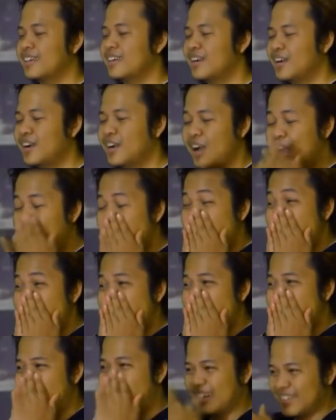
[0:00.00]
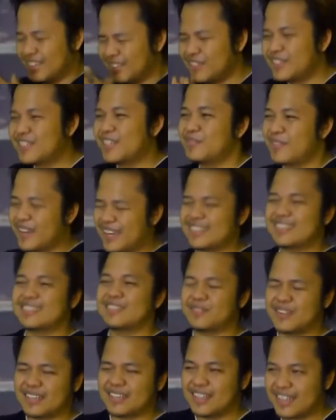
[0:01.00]
apanya semua tuh benar. terima kasih
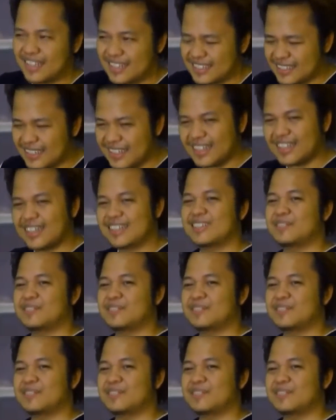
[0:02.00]
banyak ya